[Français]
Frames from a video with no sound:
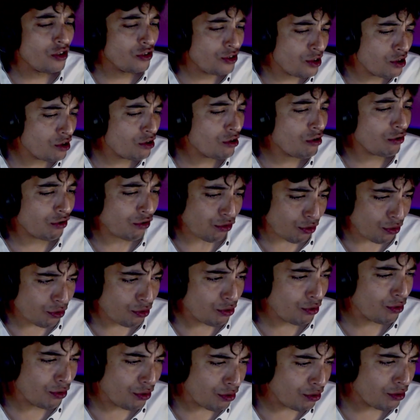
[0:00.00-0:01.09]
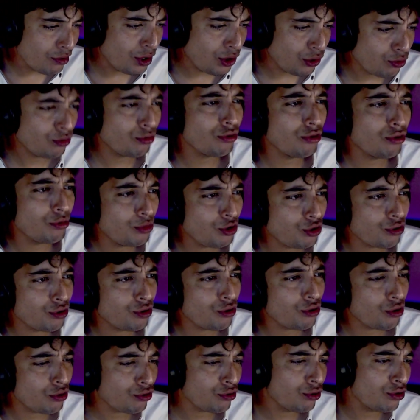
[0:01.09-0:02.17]
t'es dangereux et tout ton émission est
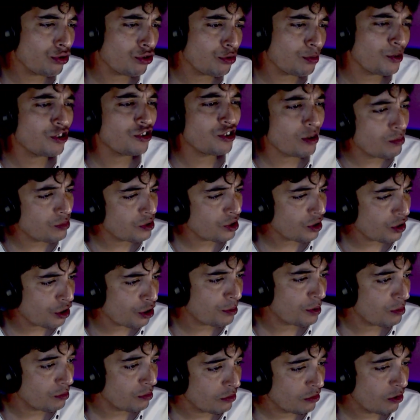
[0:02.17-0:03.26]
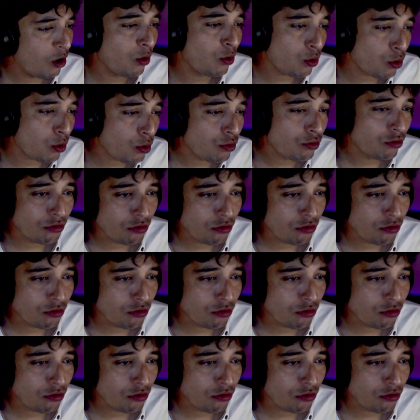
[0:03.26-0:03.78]
dangereuse mais je t'aime bien quand même, en gros.